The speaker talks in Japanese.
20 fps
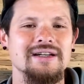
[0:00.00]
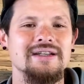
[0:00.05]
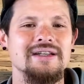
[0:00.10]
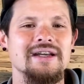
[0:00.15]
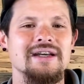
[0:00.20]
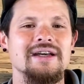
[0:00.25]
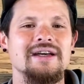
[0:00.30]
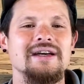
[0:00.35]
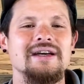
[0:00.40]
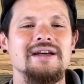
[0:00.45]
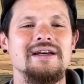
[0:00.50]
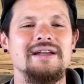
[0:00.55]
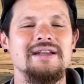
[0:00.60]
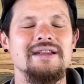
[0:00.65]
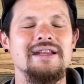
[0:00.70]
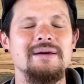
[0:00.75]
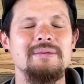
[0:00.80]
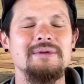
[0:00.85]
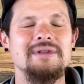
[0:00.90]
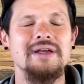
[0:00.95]
え
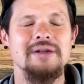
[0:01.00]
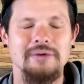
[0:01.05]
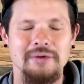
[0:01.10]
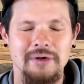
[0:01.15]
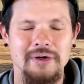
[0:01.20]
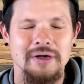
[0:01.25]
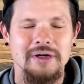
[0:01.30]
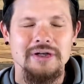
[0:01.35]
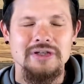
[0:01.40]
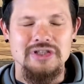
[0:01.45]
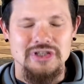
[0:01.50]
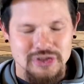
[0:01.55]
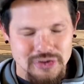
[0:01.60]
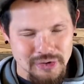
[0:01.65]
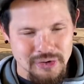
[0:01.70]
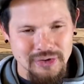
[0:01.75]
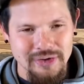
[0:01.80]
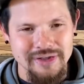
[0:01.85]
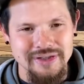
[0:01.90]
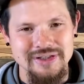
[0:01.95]
ダビデの死
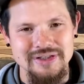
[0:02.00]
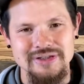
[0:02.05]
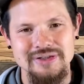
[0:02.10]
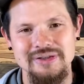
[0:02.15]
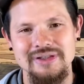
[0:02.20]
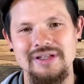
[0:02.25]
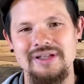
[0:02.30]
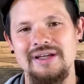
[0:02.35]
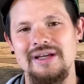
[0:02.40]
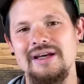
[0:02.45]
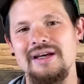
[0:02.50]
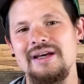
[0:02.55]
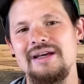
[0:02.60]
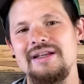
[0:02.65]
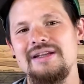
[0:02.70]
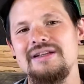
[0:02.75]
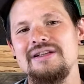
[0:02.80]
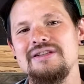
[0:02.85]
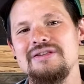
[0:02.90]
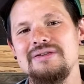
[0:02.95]
と一緒に、え
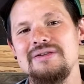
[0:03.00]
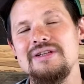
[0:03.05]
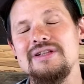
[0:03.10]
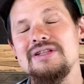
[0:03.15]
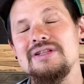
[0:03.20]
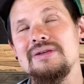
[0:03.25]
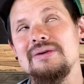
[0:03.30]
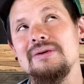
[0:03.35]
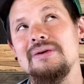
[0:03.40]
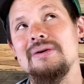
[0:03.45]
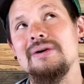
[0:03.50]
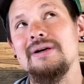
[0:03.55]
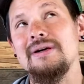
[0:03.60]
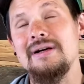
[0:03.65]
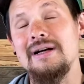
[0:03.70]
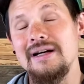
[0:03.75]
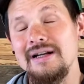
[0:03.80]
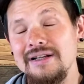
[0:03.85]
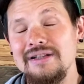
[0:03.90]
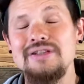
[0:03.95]
21章
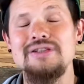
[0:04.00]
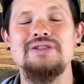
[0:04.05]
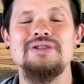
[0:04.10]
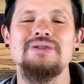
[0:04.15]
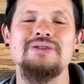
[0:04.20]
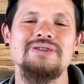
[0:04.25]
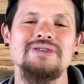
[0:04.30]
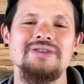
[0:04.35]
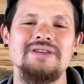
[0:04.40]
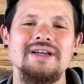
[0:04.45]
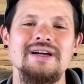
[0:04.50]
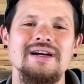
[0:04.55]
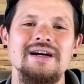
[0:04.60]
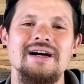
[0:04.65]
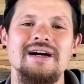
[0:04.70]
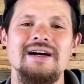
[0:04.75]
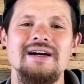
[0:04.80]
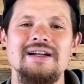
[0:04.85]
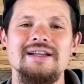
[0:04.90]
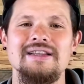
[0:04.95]
から24章で
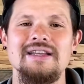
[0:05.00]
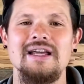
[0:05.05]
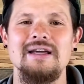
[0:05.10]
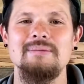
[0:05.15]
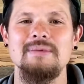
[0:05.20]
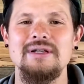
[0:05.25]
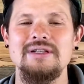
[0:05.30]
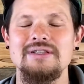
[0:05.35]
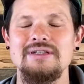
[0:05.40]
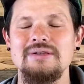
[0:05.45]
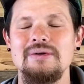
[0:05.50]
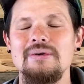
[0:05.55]
書かれています。